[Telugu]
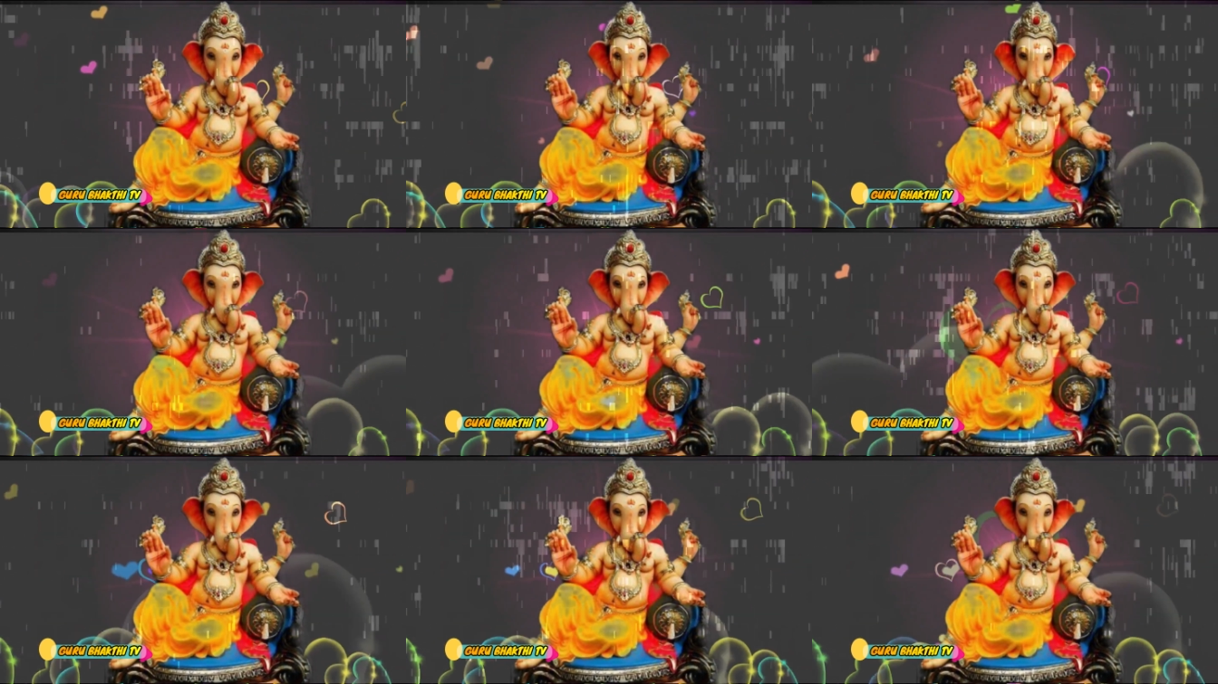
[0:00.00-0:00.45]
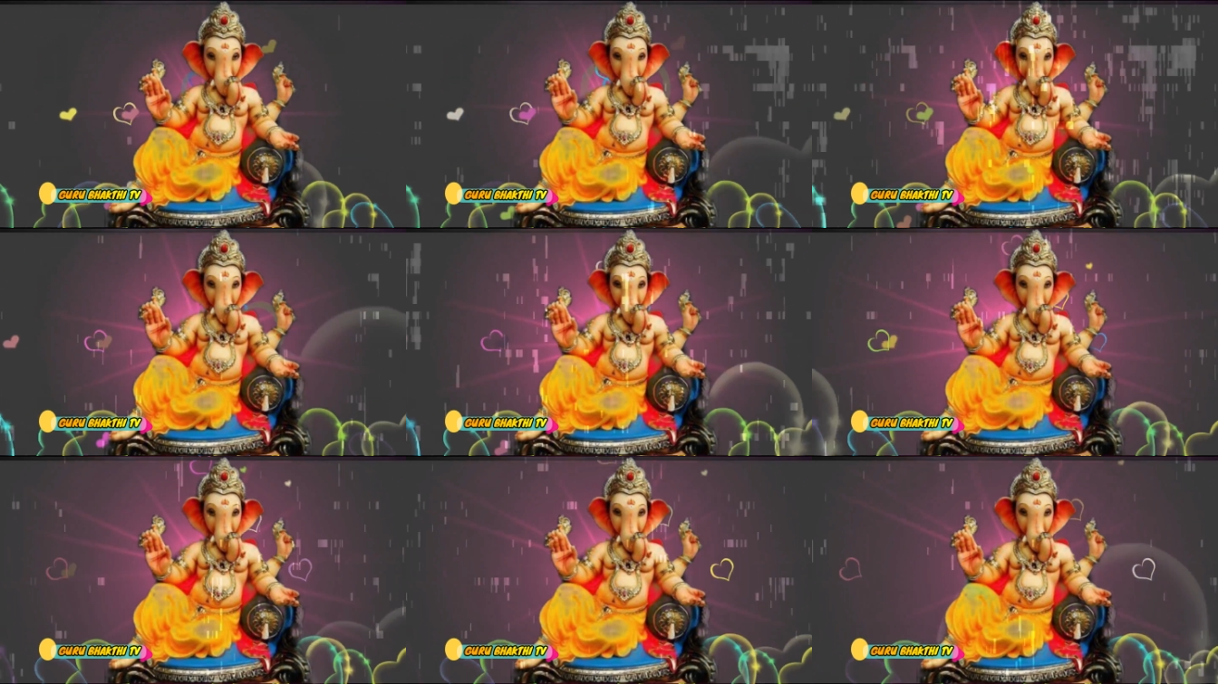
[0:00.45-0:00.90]
ఆయన
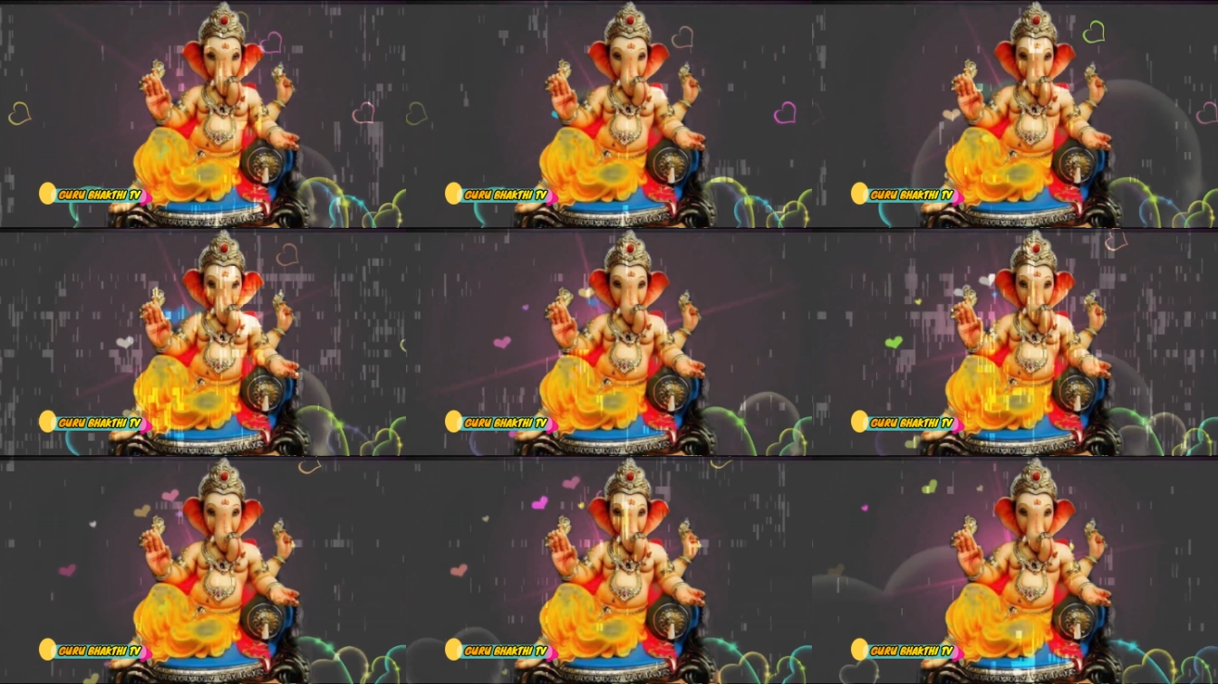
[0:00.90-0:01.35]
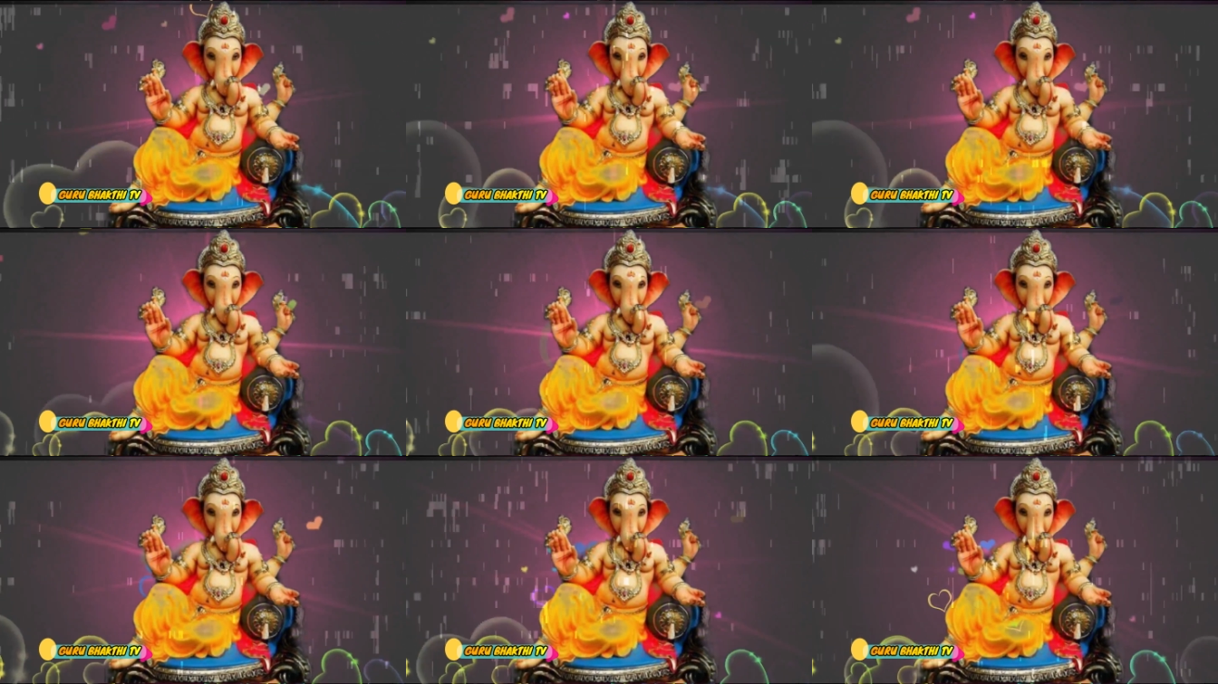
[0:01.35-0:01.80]
తపస్సంపన్నుడు ఆయన
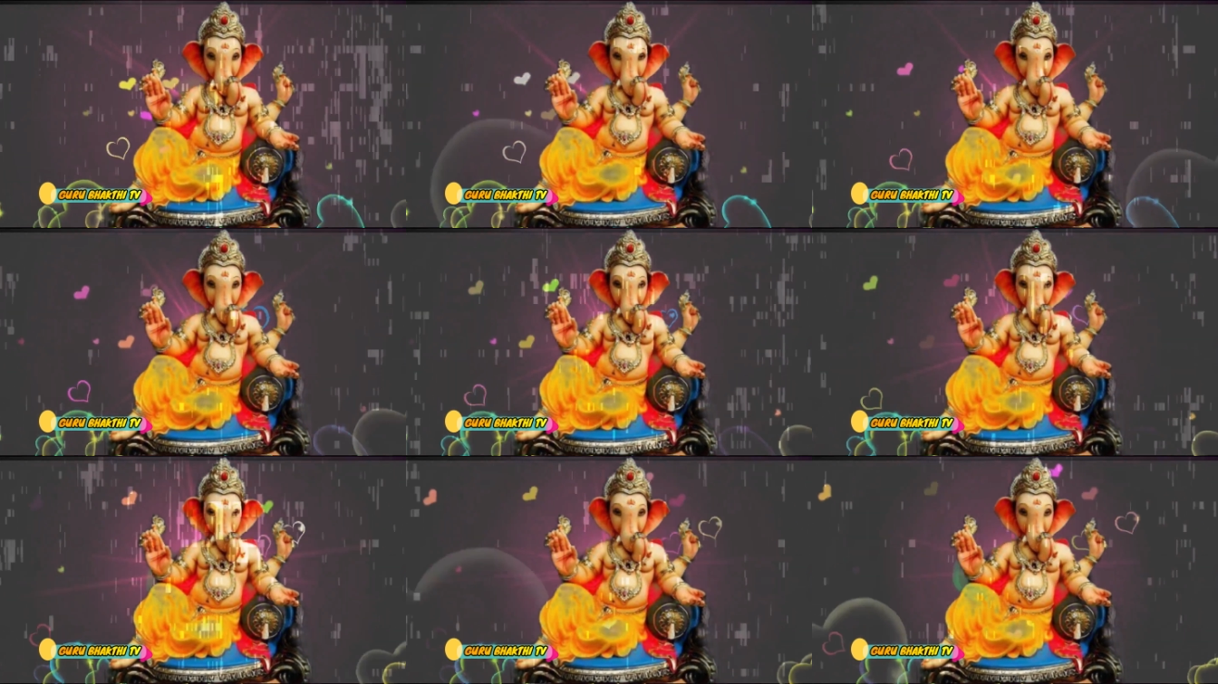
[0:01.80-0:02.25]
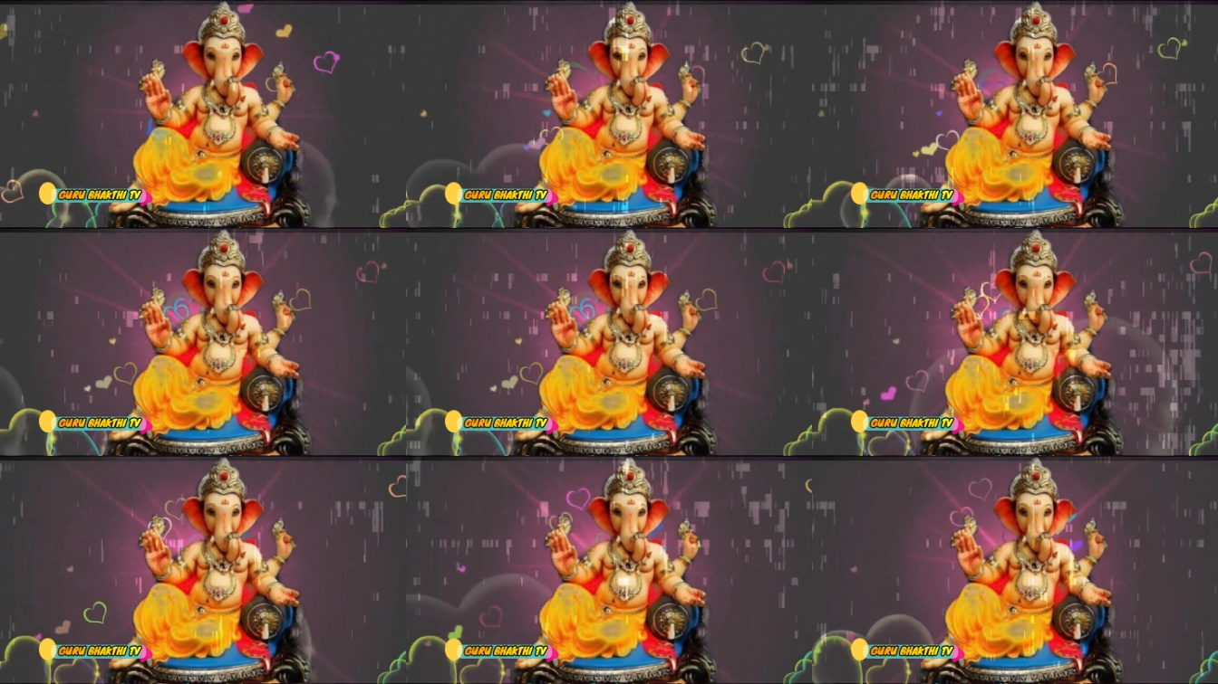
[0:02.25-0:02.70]
అనుగ్రహం వల్ల
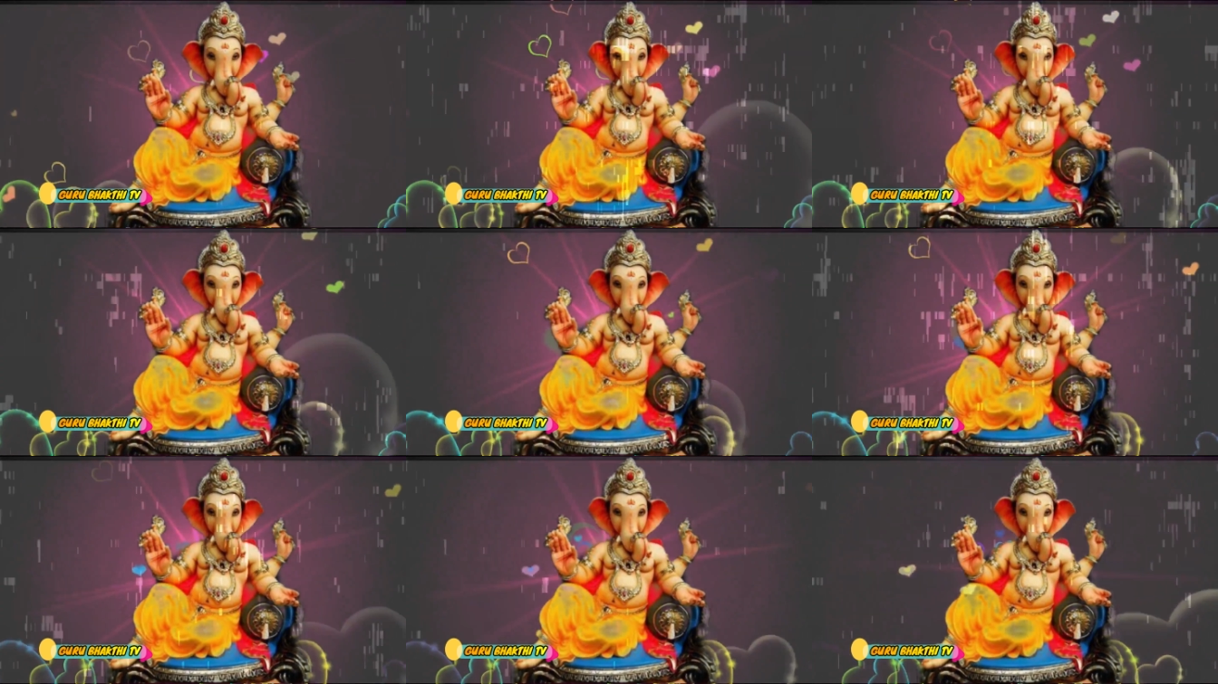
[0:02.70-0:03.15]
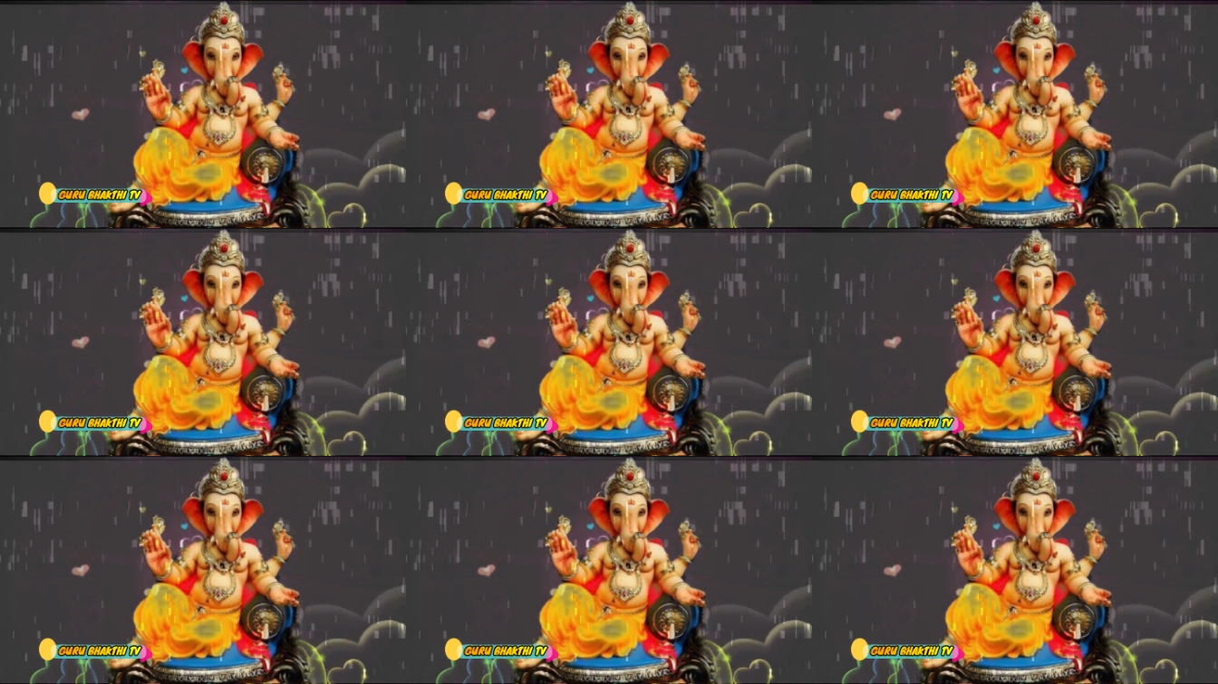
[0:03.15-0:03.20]
అతడి నోటి